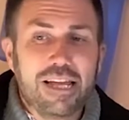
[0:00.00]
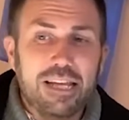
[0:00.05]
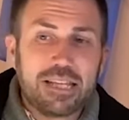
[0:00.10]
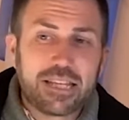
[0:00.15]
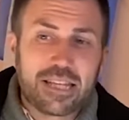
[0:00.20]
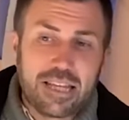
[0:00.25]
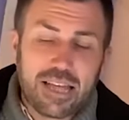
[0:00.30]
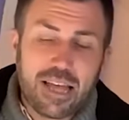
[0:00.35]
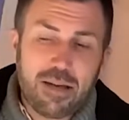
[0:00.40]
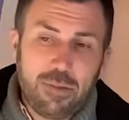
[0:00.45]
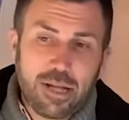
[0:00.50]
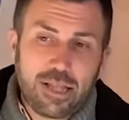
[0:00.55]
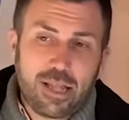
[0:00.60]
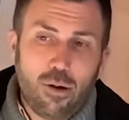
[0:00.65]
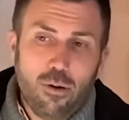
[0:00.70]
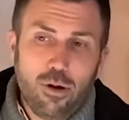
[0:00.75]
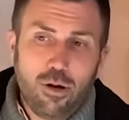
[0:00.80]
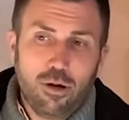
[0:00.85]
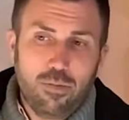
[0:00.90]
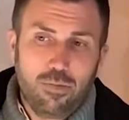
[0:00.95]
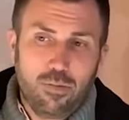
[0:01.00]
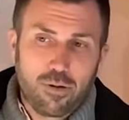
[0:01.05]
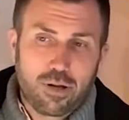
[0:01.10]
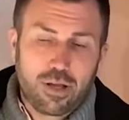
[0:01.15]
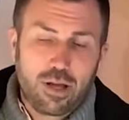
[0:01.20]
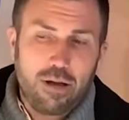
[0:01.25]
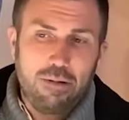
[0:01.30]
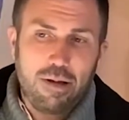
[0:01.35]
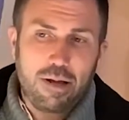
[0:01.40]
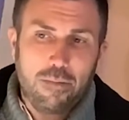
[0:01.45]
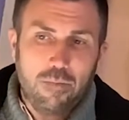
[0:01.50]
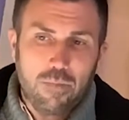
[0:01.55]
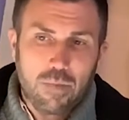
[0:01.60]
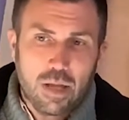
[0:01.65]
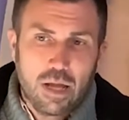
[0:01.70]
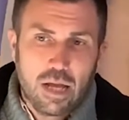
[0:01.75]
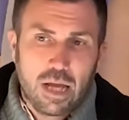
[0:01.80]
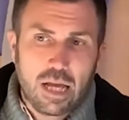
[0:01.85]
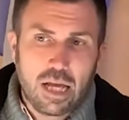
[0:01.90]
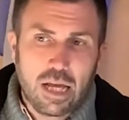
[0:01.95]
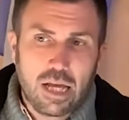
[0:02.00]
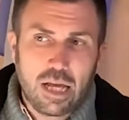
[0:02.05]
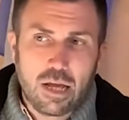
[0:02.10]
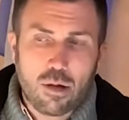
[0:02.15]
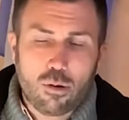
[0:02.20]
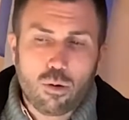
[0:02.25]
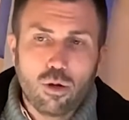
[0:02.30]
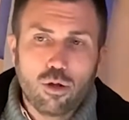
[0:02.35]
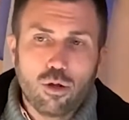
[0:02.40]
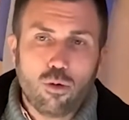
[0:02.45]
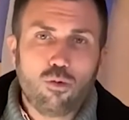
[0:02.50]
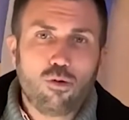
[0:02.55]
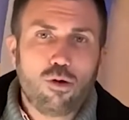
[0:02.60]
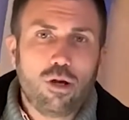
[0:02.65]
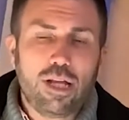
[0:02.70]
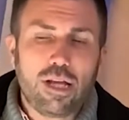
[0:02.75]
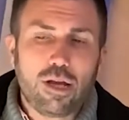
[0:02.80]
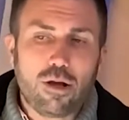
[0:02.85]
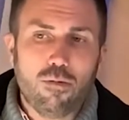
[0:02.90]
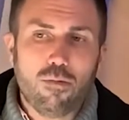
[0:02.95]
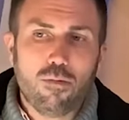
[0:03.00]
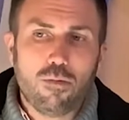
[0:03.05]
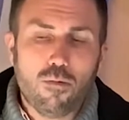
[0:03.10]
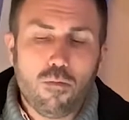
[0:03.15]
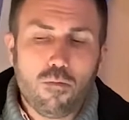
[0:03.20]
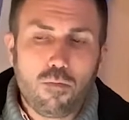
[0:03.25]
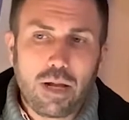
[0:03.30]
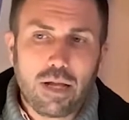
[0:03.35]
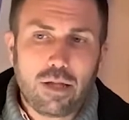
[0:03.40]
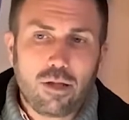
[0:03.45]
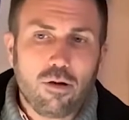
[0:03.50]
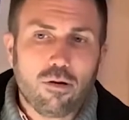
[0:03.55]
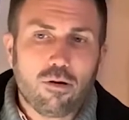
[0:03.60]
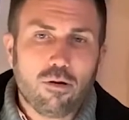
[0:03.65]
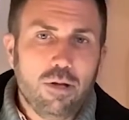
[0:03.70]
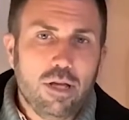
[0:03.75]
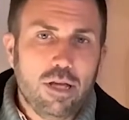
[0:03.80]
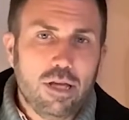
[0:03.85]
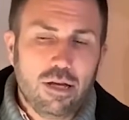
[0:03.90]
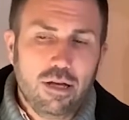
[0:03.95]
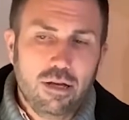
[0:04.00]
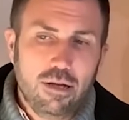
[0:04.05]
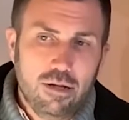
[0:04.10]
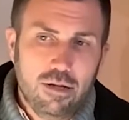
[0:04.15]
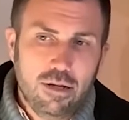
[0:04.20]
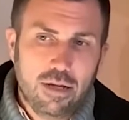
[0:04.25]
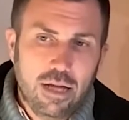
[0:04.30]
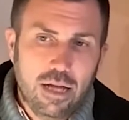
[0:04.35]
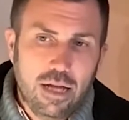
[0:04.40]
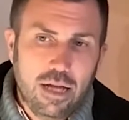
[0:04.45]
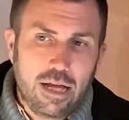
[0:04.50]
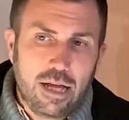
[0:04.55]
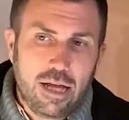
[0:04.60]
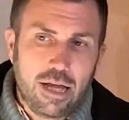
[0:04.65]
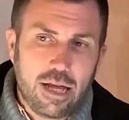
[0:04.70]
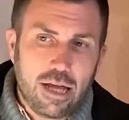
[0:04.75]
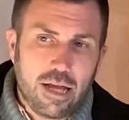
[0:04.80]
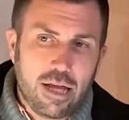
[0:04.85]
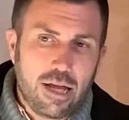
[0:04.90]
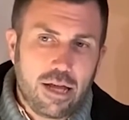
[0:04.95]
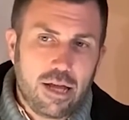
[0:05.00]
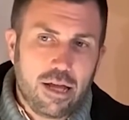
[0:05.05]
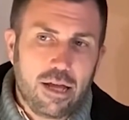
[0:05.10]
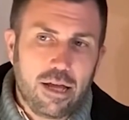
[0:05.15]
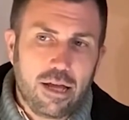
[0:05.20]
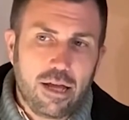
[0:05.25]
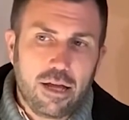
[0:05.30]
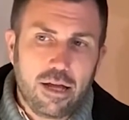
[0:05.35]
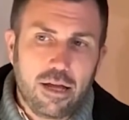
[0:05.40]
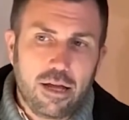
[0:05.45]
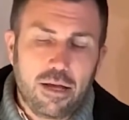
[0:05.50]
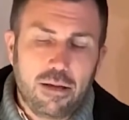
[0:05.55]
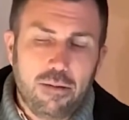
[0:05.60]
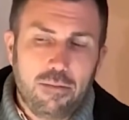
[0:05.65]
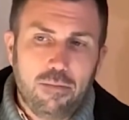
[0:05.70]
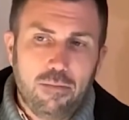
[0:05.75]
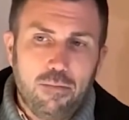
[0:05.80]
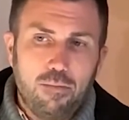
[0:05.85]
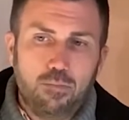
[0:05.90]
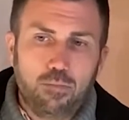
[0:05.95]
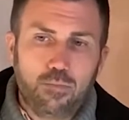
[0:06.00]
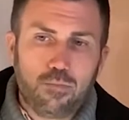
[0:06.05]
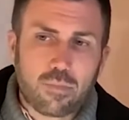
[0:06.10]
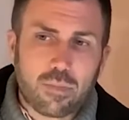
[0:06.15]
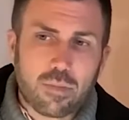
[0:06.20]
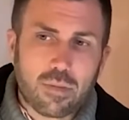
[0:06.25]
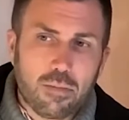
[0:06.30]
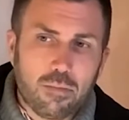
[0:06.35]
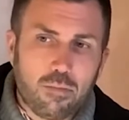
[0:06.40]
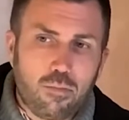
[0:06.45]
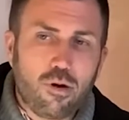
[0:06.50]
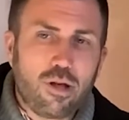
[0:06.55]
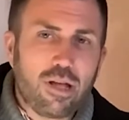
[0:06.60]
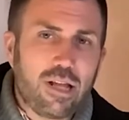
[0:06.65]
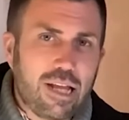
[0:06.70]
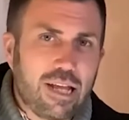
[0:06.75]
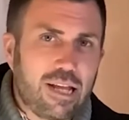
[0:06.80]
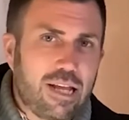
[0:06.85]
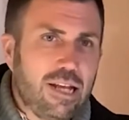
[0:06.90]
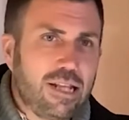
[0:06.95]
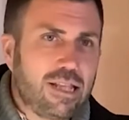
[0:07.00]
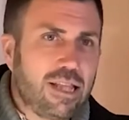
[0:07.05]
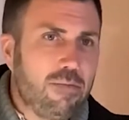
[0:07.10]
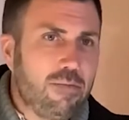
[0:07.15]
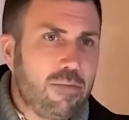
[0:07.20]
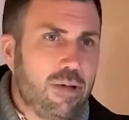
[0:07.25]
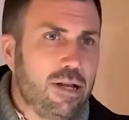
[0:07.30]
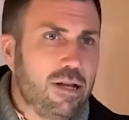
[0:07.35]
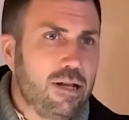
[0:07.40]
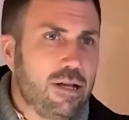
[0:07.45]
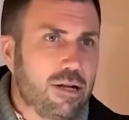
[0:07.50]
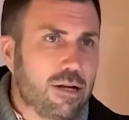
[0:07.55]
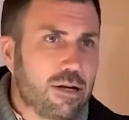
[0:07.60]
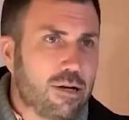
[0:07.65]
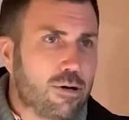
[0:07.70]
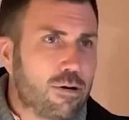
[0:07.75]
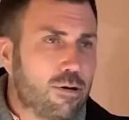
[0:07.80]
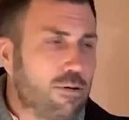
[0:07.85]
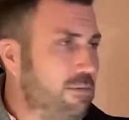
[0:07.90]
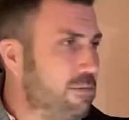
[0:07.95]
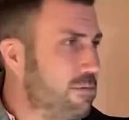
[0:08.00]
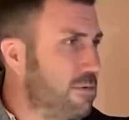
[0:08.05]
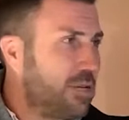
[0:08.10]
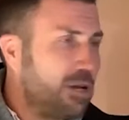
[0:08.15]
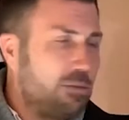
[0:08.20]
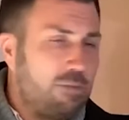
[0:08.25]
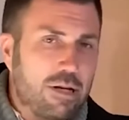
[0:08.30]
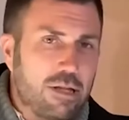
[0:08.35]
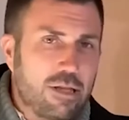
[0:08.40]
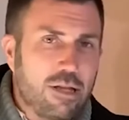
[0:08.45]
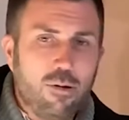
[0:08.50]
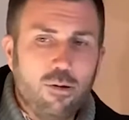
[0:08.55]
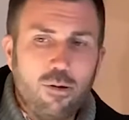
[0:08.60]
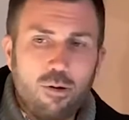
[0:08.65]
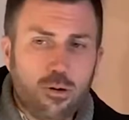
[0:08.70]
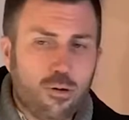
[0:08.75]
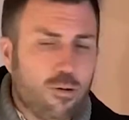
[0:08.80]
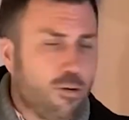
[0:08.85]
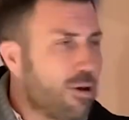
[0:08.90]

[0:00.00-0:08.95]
Y además está bueno porque, a ver, eh, cuando uno elige un, plato de comida, eh, puede elegir también llamarte a vos o a